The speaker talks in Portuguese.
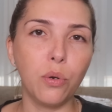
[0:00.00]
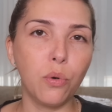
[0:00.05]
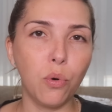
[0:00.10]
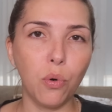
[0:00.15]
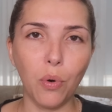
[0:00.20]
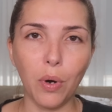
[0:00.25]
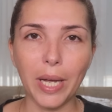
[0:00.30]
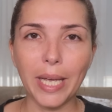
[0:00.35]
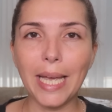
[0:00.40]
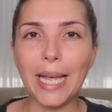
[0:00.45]

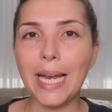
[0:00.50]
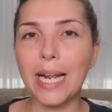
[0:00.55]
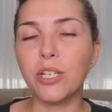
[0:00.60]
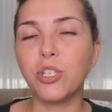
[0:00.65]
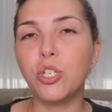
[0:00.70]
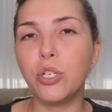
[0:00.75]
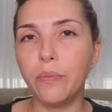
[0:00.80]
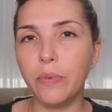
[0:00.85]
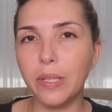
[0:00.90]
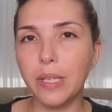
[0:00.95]
ou aquele
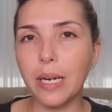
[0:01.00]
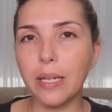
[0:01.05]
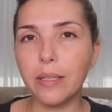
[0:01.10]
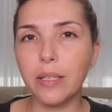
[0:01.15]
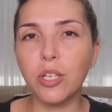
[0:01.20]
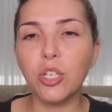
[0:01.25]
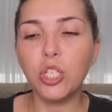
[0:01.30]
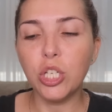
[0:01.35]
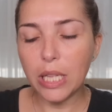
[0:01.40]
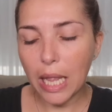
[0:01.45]
ativo
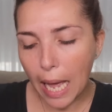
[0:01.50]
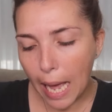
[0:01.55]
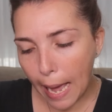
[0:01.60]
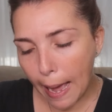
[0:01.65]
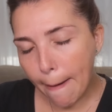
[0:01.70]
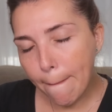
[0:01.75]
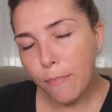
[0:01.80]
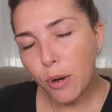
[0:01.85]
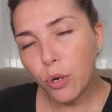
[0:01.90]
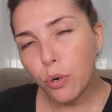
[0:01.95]
hidratante lá
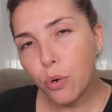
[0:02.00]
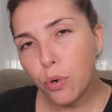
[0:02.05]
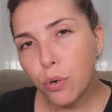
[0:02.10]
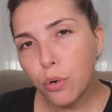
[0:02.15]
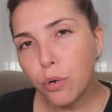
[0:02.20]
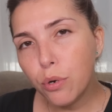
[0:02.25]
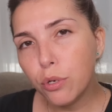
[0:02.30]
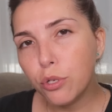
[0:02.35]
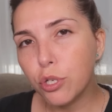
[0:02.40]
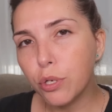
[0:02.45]
por
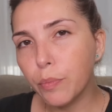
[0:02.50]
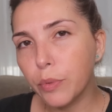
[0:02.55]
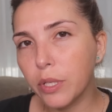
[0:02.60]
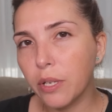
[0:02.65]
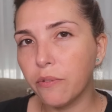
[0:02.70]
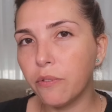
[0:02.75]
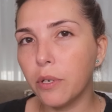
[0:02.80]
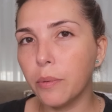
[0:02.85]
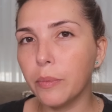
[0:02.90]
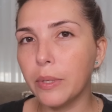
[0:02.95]
último
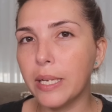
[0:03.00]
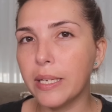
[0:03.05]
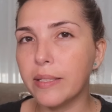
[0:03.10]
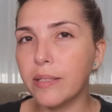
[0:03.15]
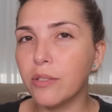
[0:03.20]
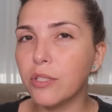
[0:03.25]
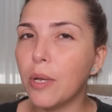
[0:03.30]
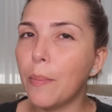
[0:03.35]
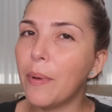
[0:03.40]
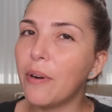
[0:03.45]
na
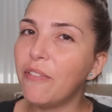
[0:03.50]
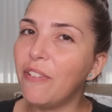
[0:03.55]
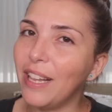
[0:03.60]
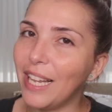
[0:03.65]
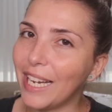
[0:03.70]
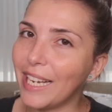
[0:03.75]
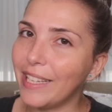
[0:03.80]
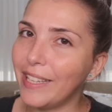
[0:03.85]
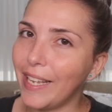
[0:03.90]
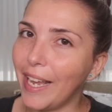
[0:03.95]
formulação só para
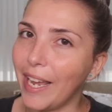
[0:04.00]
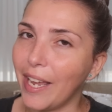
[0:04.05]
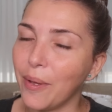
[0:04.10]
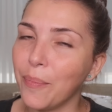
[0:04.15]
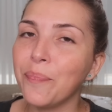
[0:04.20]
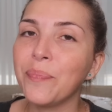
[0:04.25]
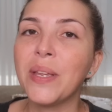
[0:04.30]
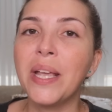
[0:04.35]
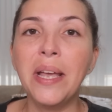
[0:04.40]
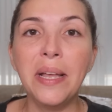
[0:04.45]
falar que
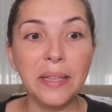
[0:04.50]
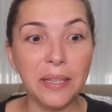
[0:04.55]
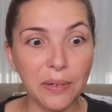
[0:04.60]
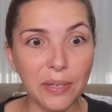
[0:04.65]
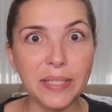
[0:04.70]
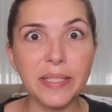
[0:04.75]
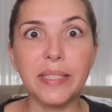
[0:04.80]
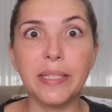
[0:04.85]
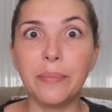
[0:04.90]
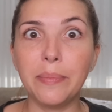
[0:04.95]
tem. Não,
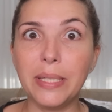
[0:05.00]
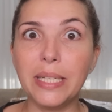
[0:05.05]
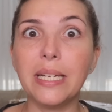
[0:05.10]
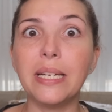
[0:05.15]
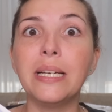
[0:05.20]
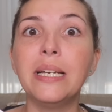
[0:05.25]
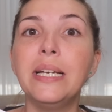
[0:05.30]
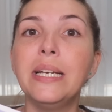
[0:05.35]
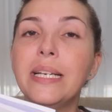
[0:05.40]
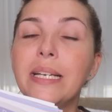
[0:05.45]
a
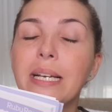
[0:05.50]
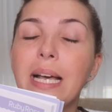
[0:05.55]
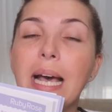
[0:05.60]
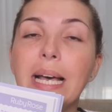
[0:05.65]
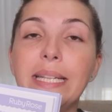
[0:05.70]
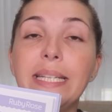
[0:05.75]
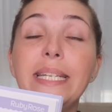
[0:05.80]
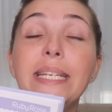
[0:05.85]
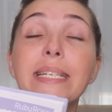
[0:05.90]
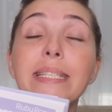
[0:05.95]
sinamida
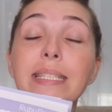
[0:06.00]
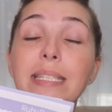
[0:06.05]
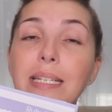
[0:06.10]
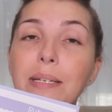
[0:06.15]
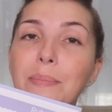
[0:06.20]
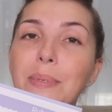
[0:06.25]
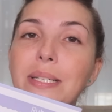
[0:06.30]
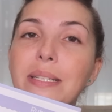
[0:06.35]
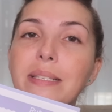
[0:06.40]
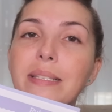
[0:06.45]
a
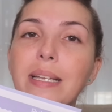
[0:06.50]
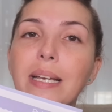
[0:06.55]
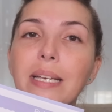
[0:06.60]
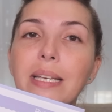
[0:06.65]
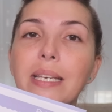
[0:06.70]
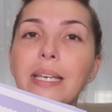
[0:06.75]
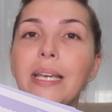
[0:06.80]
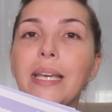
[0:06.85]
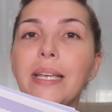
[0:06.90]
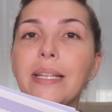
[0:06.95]
niacinamida está
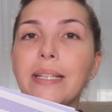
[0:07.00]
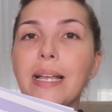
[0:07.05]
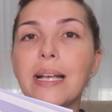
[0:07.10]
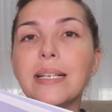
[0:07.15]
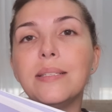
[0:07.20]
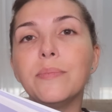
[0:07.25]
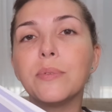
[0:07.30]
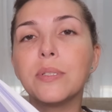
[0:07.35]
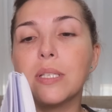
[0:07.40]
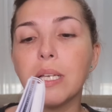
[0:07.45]
aqui em
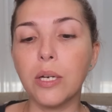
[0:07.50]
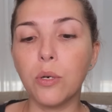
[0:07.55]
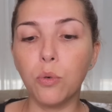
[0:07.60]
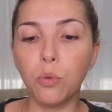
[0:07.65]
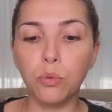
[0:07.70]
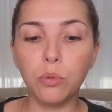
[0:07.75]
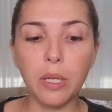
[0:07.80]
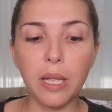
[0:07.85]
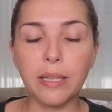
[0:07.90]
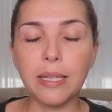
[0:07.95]
décimo
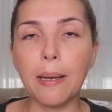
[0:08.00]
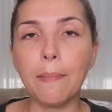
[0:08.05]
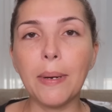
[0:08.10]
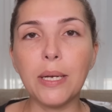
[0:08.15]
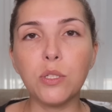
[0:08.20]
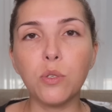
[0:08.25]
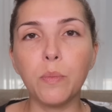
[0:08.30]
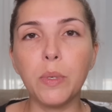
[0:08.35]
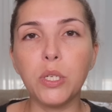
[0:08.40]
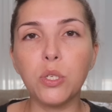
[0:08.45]
segundo, ela está
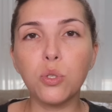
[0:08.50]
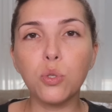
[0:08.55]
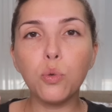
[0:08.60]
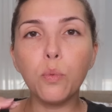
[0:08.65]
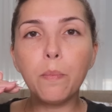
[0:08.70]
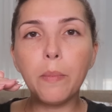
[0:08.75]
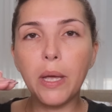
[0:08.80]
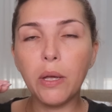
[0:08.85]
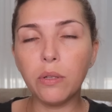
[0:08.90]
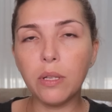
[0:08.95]
mais ou menos no
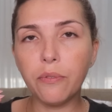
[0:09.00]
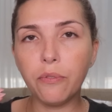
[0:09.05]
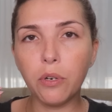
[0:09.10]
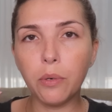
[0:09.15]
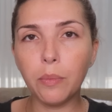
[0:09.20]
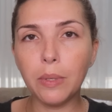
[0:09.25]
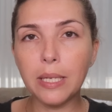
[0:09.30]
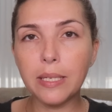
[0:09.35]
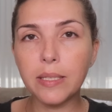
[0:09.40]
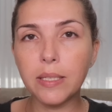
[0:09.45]
meio da
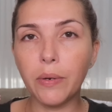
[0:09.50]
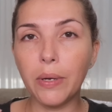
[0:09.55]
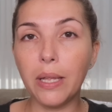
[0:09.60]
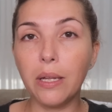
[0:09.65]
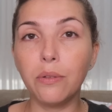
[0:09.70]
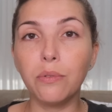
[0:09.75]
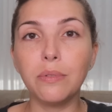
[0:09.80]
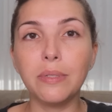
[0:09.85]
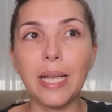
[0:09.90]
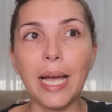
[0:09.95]
formulação,
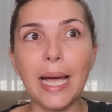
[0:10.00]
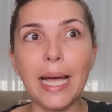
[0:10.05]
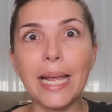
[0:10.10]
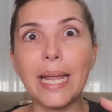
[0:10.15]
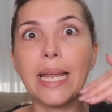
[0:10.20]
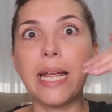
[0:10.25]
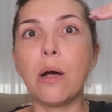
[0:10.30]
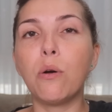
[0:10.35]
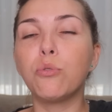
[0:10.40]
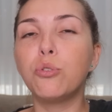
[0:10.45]
ela não está
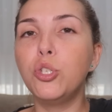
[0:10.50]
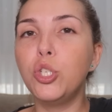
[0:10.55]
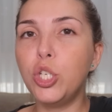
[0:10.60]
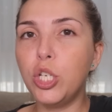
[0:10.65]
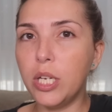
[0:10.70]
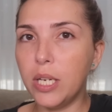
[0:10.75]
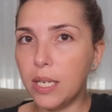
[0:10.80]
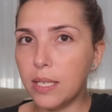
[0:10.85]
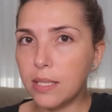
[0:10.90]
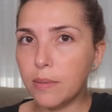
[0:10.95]
em
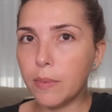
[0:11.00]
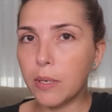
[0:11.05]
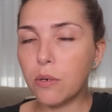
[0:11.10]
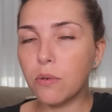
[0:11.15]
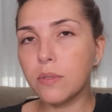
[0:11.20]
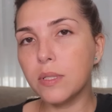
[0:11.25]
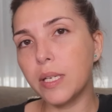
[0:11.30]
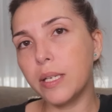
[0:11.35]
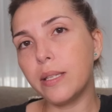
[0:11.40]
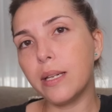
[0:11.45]
altíssima
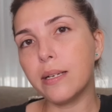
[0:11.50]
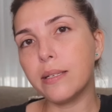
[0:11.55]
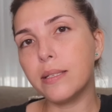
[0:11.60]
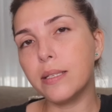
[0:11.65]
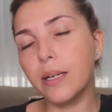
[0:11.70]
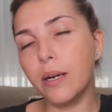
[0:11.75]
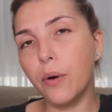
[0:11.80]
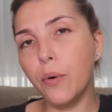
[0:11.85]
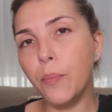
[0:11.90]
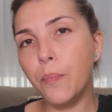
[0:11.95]

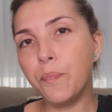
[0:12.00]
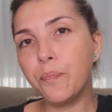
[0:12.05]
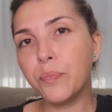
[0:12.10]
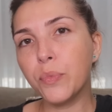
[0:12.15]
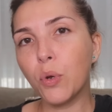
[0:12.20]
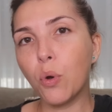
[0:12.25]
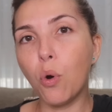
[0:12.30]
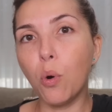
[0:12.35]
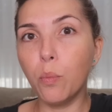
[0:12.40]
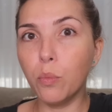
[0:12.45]
concentração,
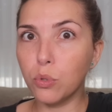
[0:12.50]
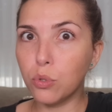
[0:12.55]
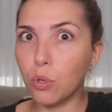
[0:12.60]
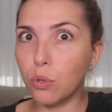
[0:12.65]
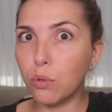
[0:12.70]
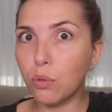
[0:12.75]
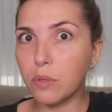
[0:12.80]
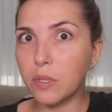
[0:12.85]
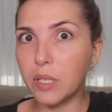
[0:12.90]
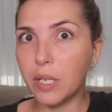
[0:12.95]
como os
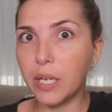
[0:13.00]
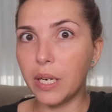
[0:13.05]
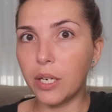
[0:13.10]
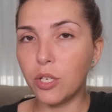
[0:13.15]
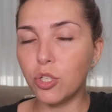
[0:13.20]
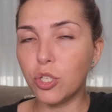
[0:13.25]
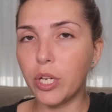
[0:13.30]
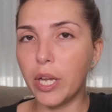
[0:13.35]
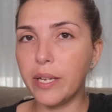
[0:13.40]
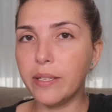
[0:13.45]
outros
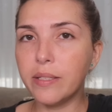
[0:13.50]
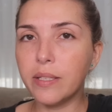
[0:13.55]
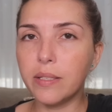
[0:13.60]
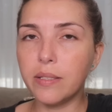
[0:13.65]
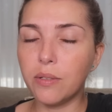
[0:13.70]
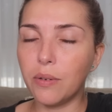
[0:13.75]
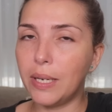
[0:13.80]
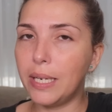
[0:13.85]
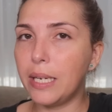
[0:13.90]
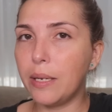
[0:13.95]
ingredientes que
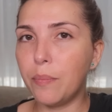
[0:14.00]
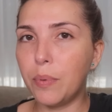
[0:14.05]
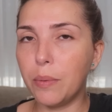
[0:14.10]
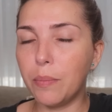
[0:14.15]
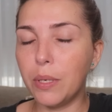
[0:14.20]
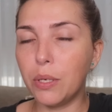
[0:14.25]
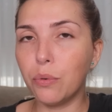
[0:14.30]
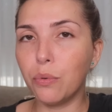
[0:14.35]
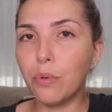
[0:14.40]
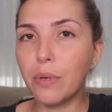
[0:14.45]
estão ali em
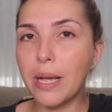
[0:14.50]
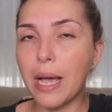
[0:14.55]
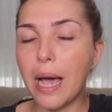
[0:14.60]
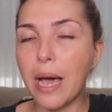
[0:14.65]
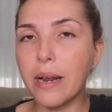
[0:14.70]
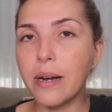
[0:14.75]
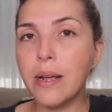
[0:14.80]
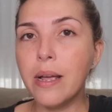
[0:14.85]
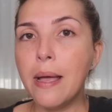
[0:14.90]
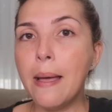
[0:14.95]
primeiro
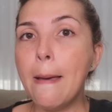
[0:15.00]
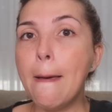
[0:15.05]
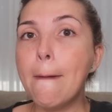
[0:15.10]
lugar,